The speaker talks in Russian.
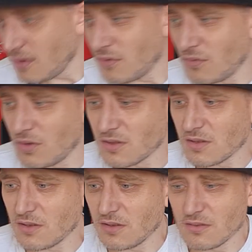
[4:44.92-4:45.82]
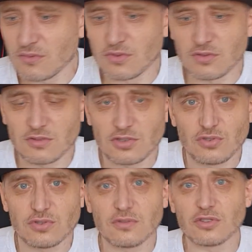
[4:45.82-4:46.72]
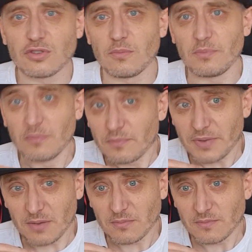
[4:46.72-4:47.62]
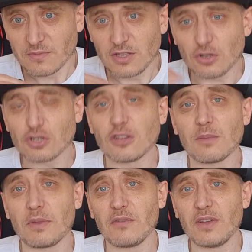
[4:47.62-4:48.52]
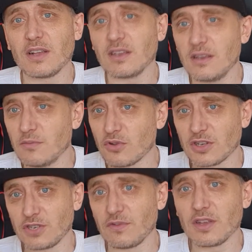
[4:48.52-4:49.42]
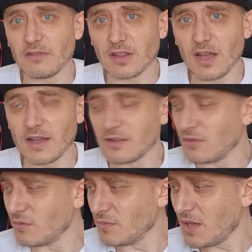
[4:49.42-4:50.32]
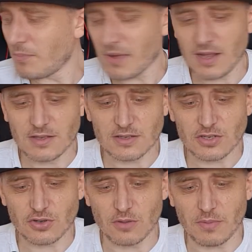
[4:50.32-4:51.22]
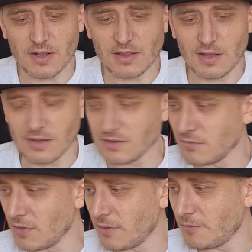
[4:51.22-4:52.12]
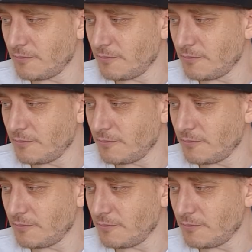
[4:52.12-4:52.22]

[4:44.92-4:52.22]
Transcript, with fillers: Вот, и ну, чувствуешь, что прям не то, что ты привык, и много чего не хватает. Но мне пока не зашел, пока так себе.